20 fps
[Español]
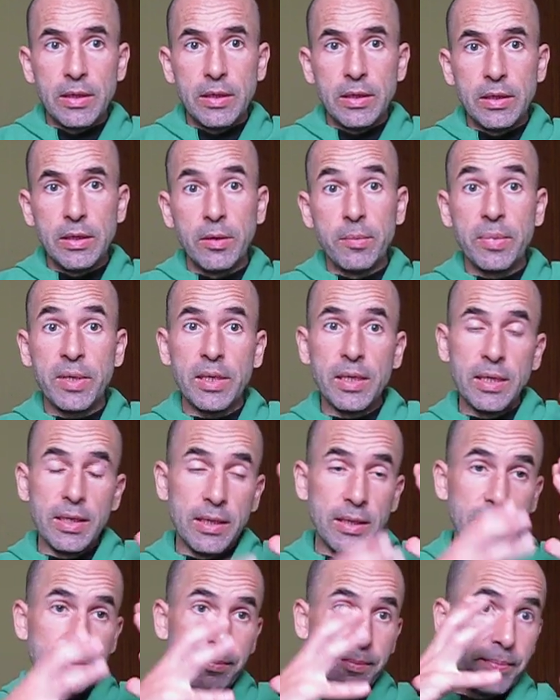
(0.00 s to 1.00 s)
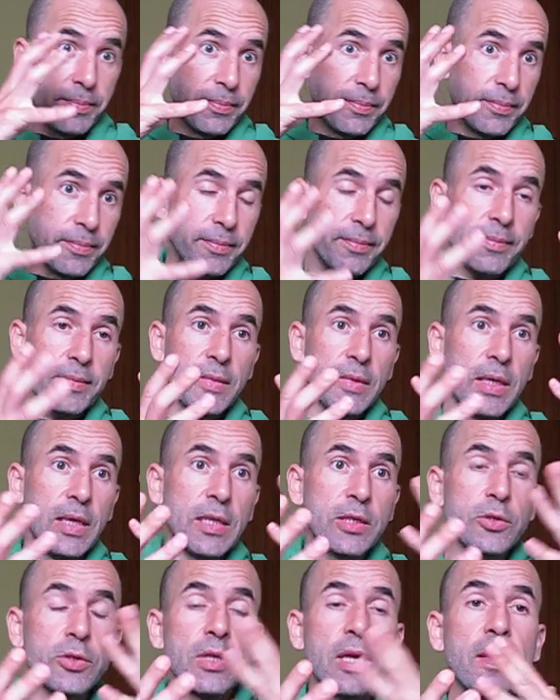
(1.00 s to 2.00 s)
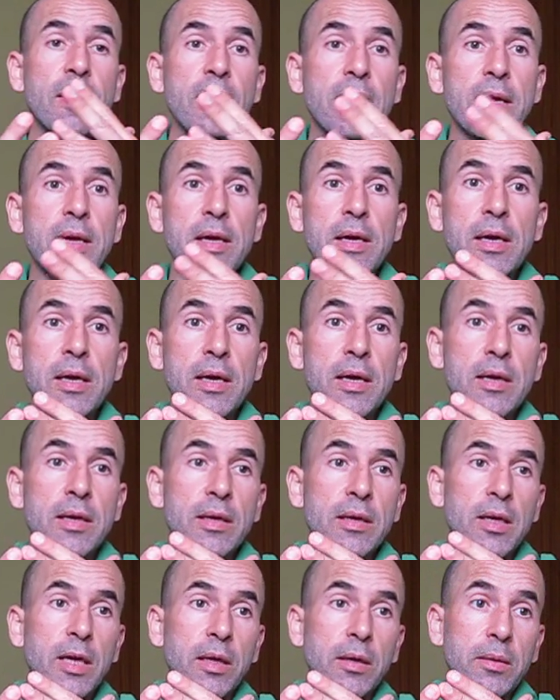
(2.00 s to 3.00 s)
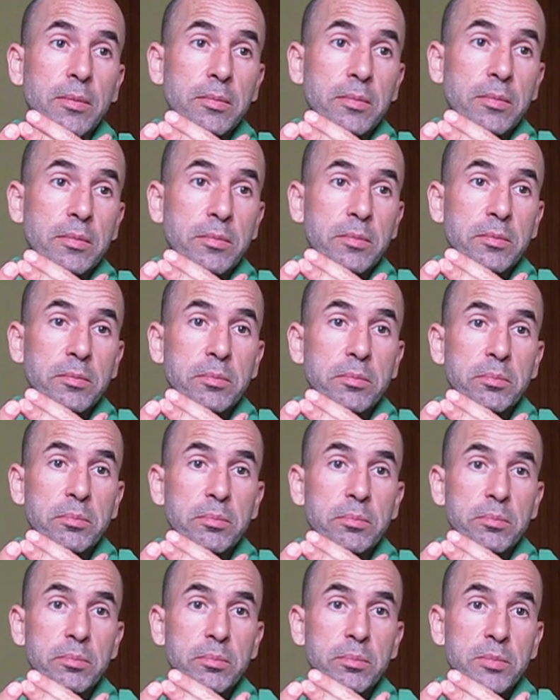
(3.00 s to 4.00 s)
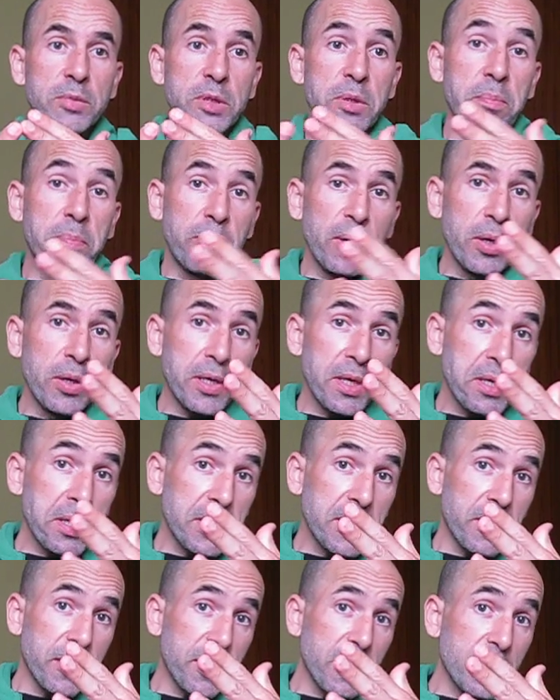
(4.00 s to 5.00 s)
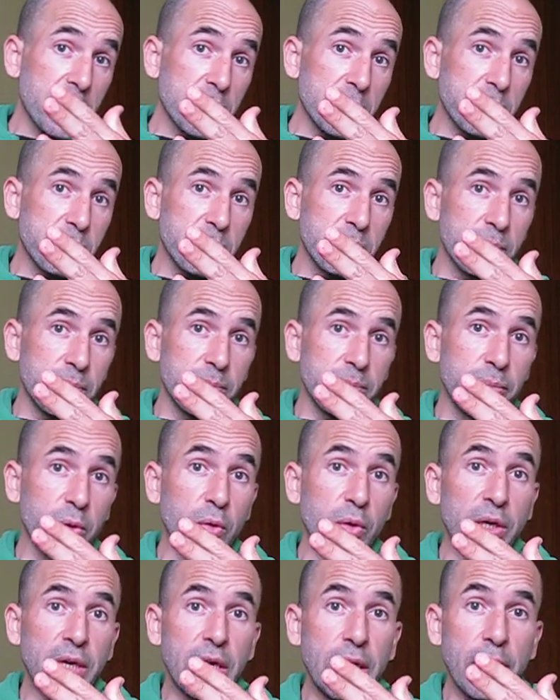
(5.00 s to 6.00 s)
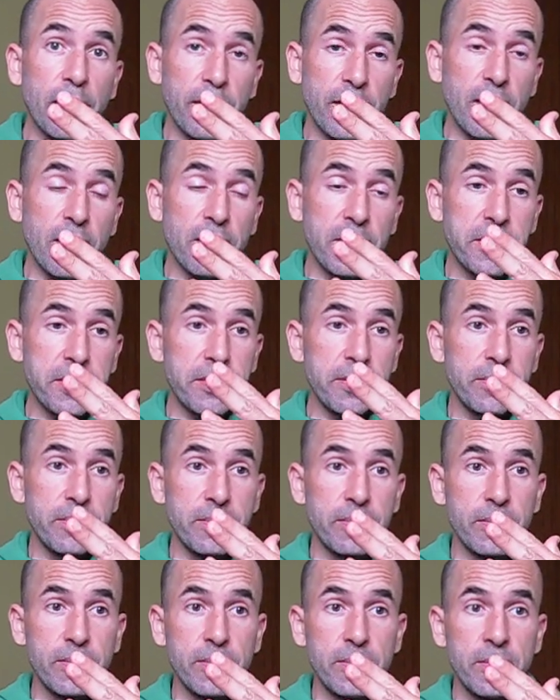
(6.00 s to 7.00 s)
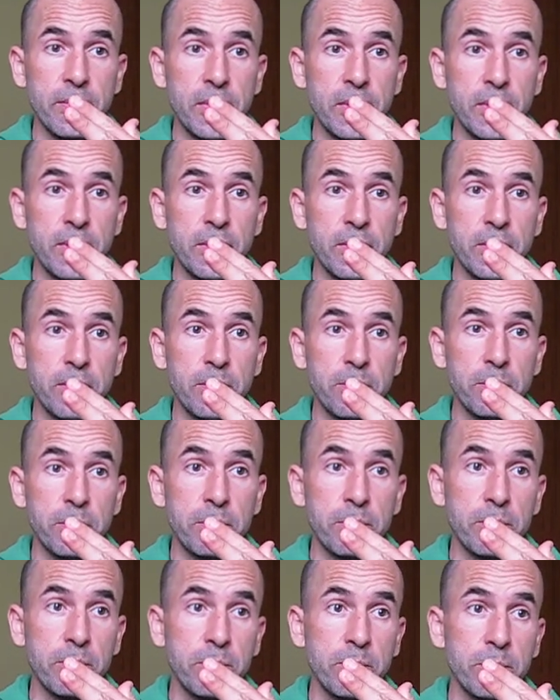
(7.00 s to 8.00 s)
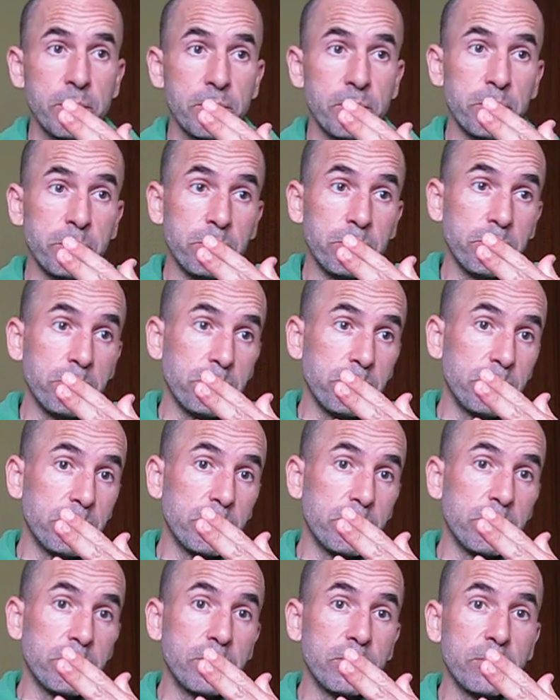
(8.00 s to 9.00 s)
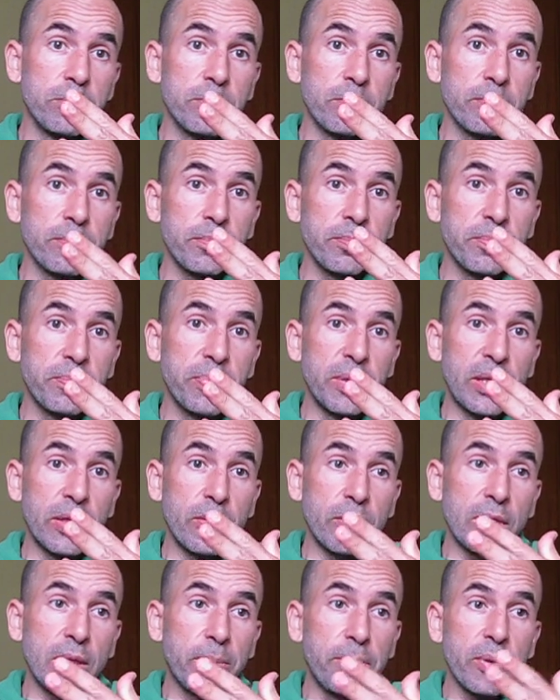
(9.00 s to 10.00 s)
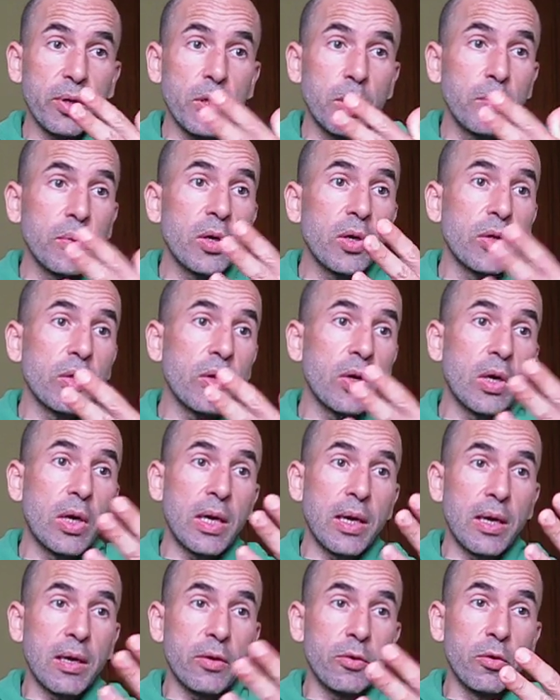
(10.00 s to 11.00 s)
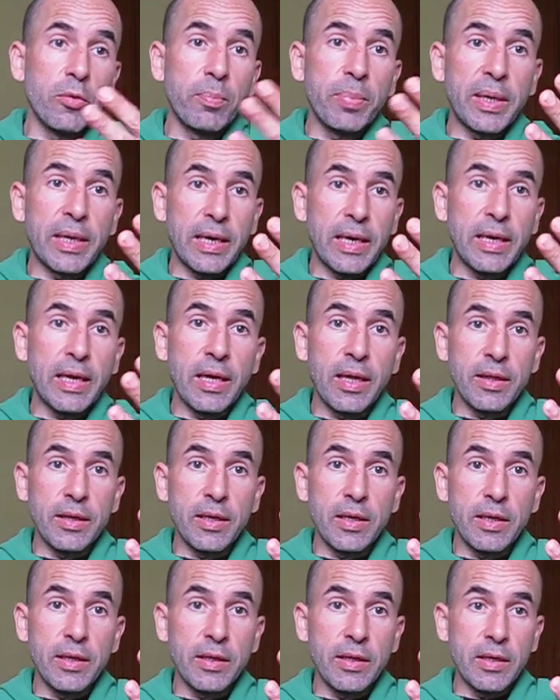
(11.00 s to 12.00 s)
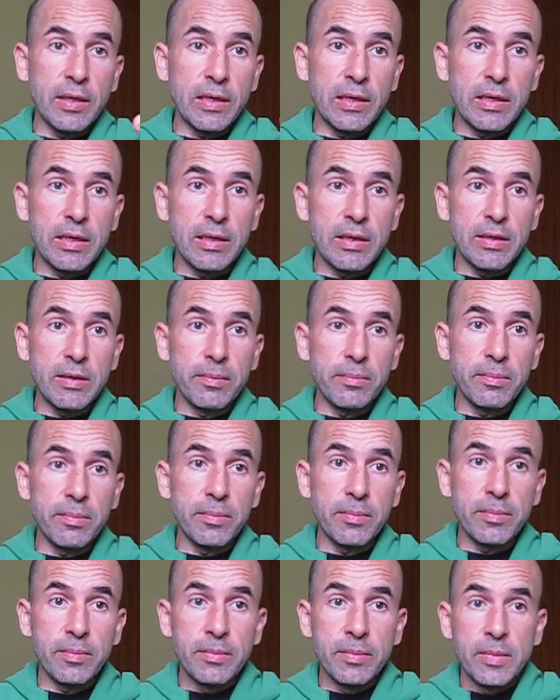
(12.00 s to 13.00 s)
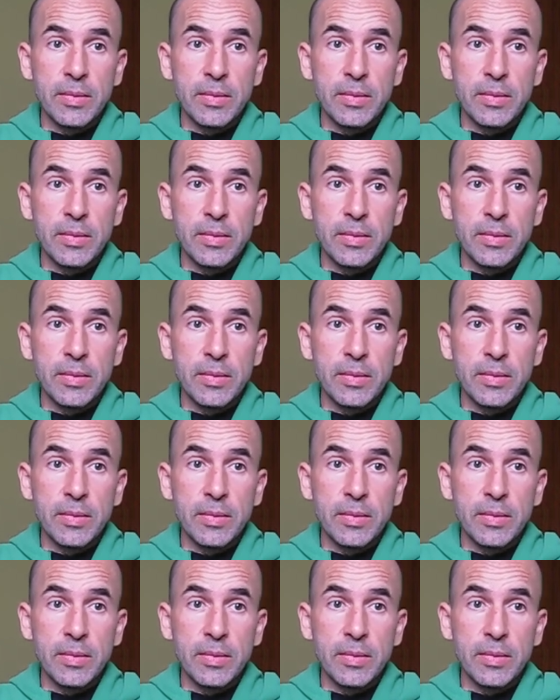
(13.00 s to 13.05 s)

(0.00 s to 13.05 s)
Y hombre, es una idea simplona, quizás poco analizada, mm, pero tampoco voy a culpar a nadie de